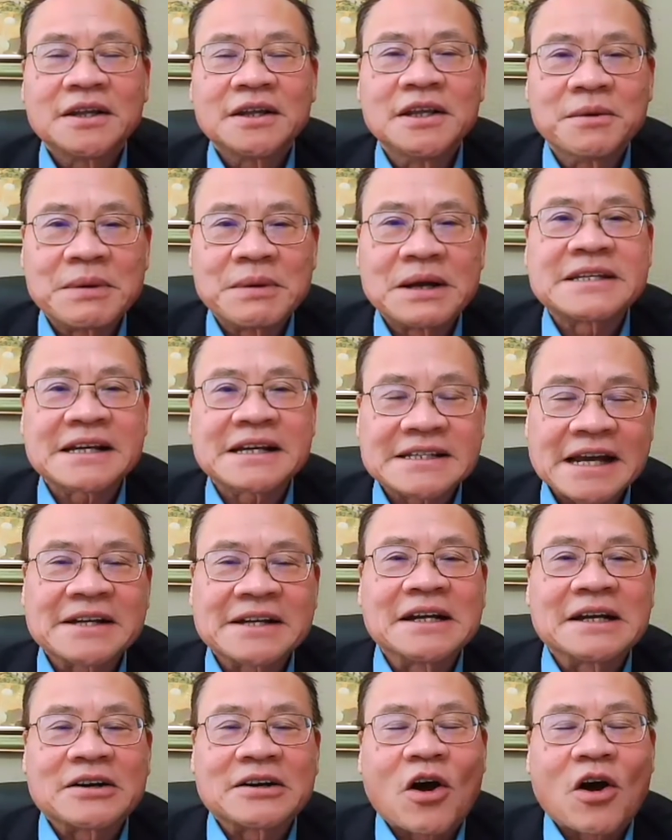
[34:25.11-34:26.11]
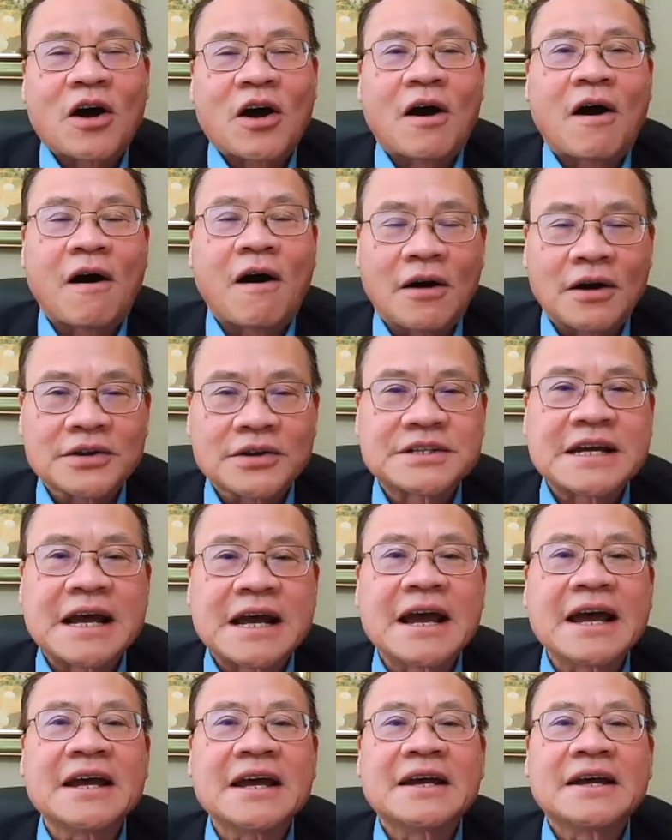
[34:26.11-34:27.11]
nhưng mà chắc chắn rằng nó họ
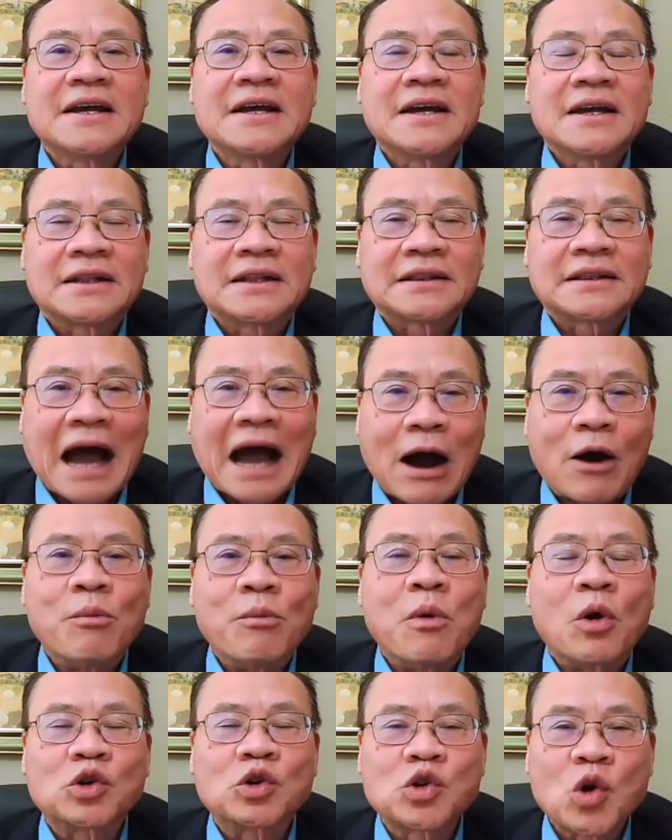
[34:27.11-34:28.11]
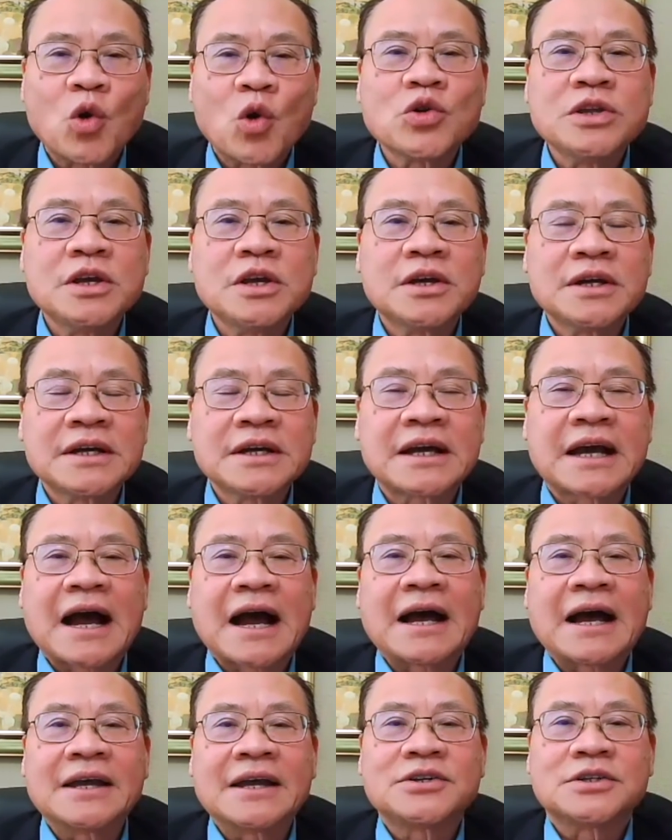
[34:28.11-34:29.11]
sẽ tạo một số những
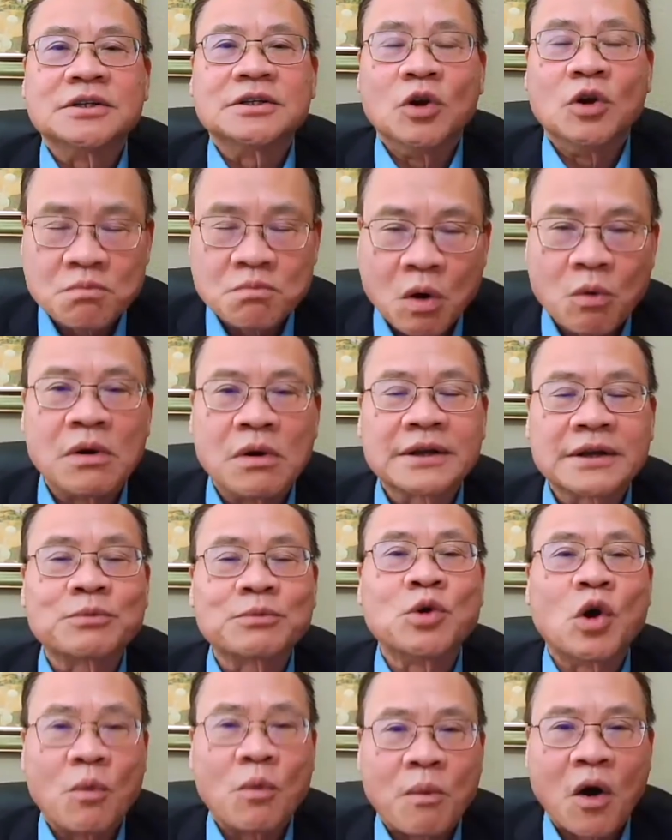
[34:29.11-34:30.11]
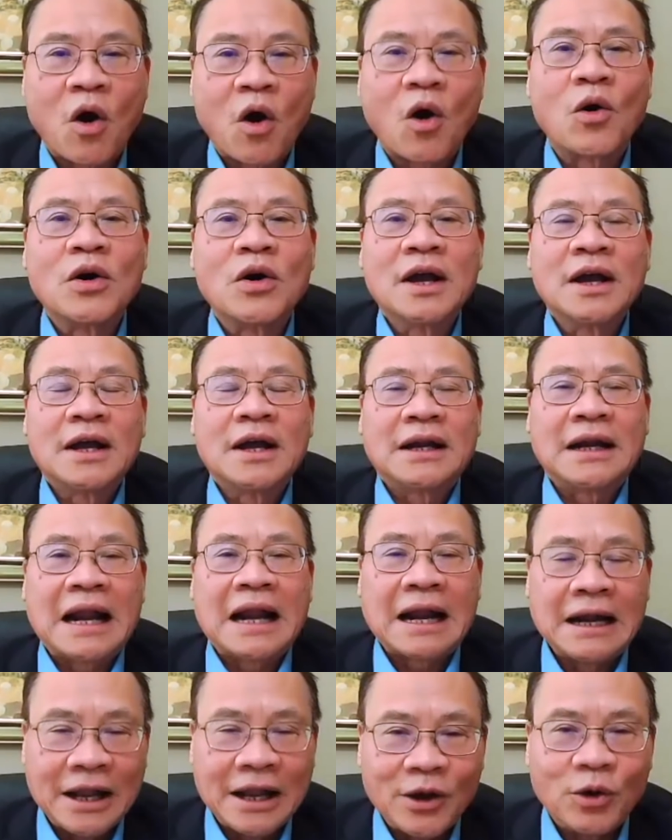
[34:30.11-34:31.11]
cái sự lùng mùng ở trong nội bộ
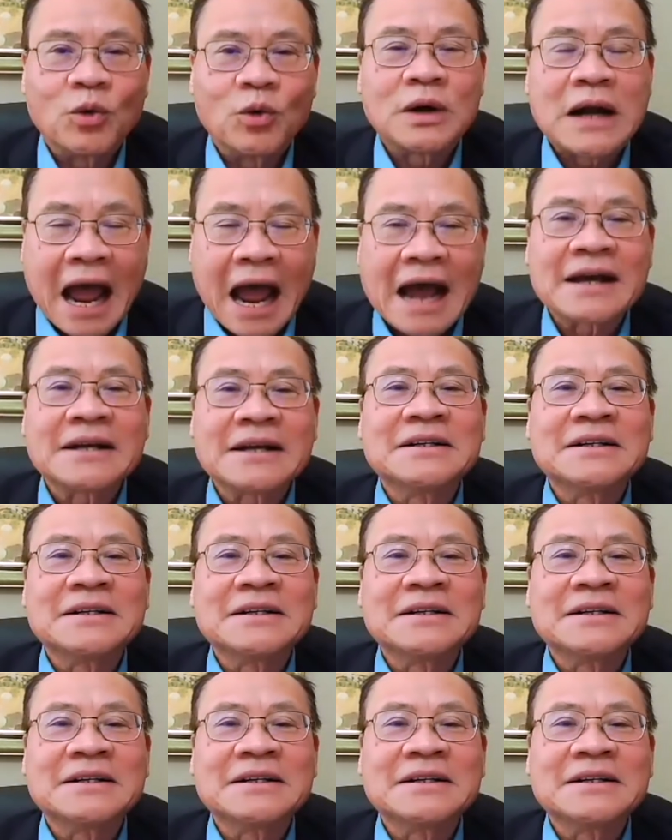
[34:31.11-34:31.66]
là liệu đảng